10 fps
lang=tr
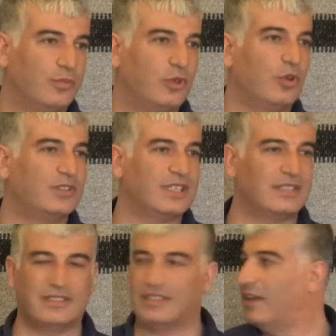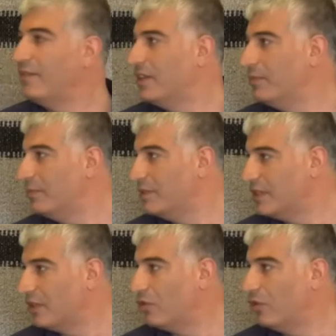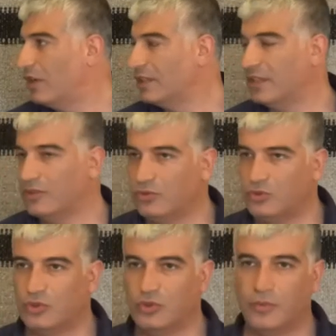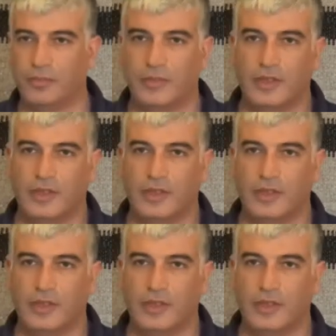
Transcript: Bir ÖSS sınavı gibi bir sektör olacağını düşündüm.